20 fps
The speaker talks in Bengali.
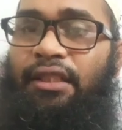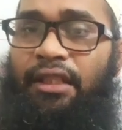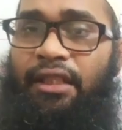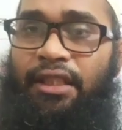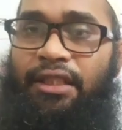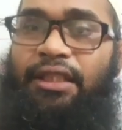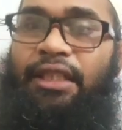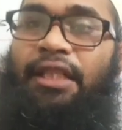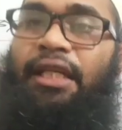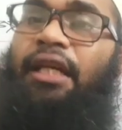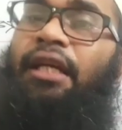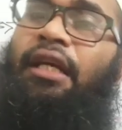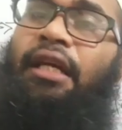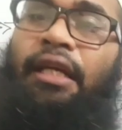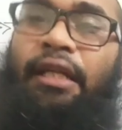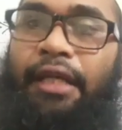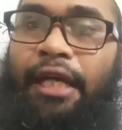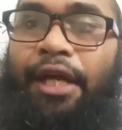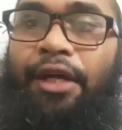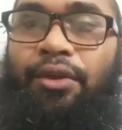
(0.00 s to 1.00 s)
ইংরেজি কি
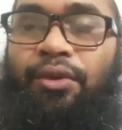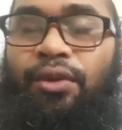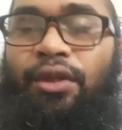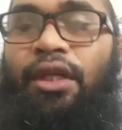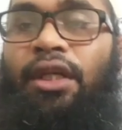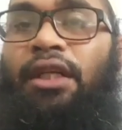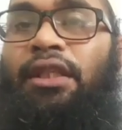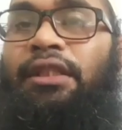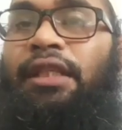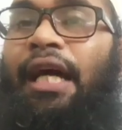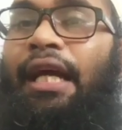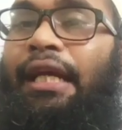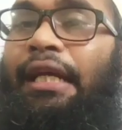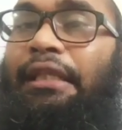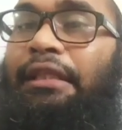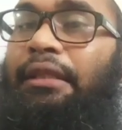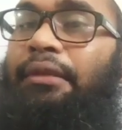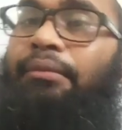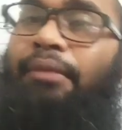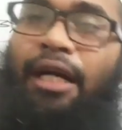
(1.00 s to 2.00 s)
কেন তার
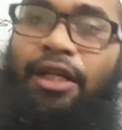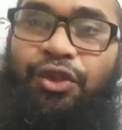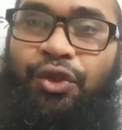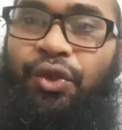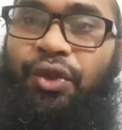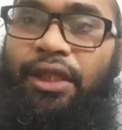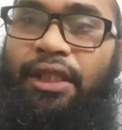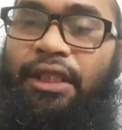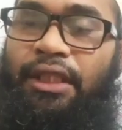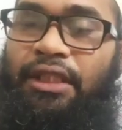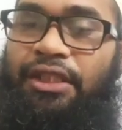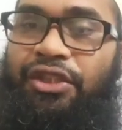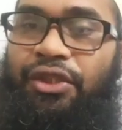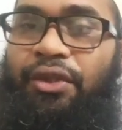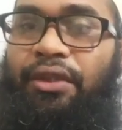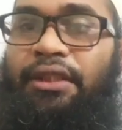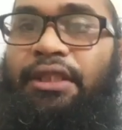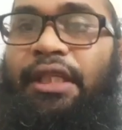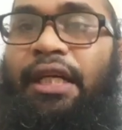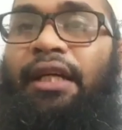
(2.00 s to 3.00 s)
একদিন মাংস খেতে
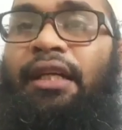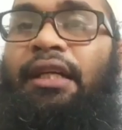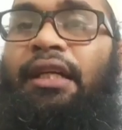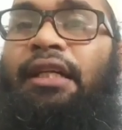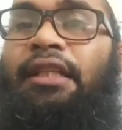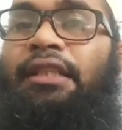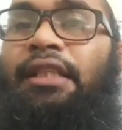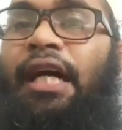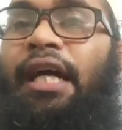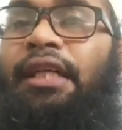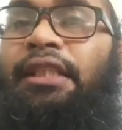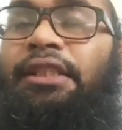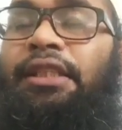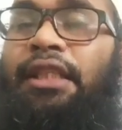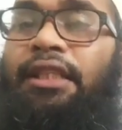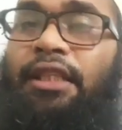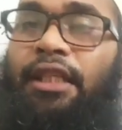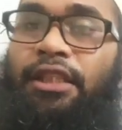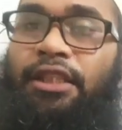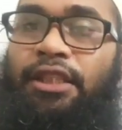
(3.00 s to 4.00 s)
ইচ্ছে হয়েছে তাই
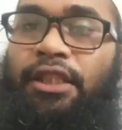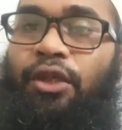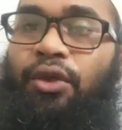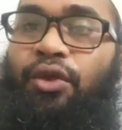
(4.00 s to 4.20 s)
সে তার